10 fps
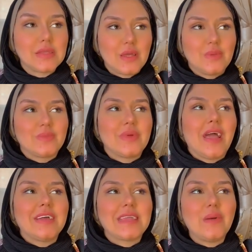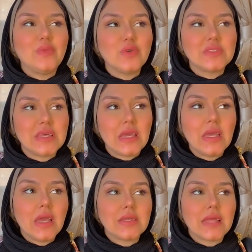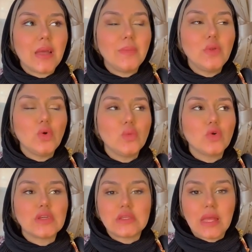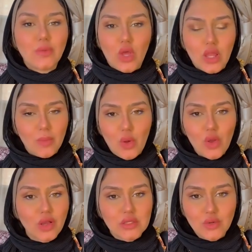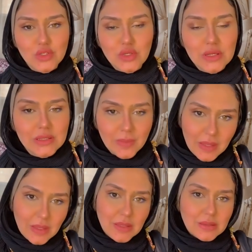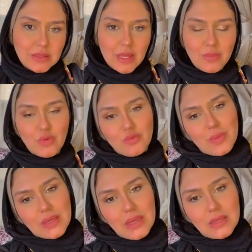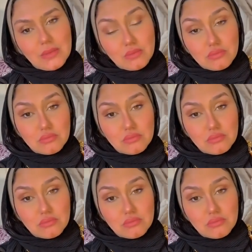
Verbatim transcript: طيب هتقابله ازاي هتقابله ممكن تتقابلوا على مواقع التواصل الاجتماعي تتقابلوا في مكان